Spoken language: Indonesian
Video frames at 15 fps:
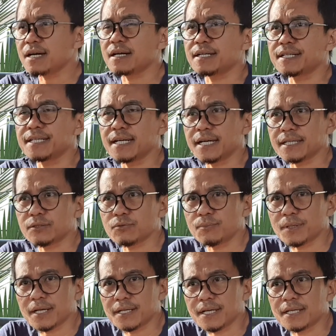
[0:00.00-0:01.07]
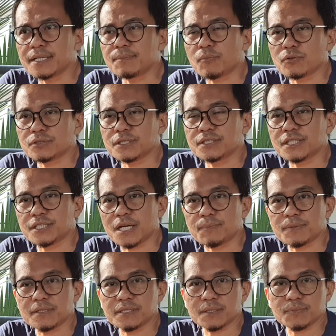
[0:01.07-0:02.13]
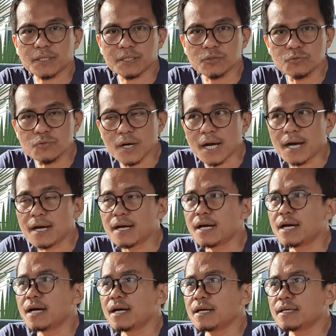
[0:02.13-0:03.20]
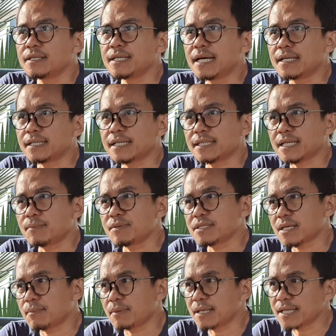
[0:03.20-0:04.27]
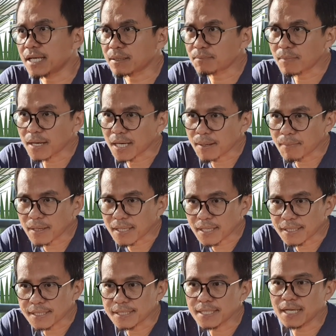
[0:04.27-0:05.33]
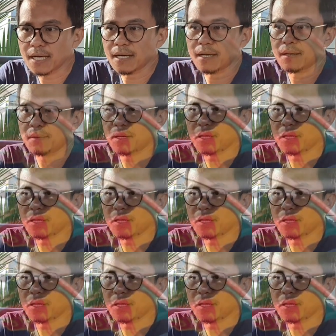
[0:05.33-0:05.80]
uh, dia itu berada di posisi championship kedua dan kita bisa melihat bagaimana dia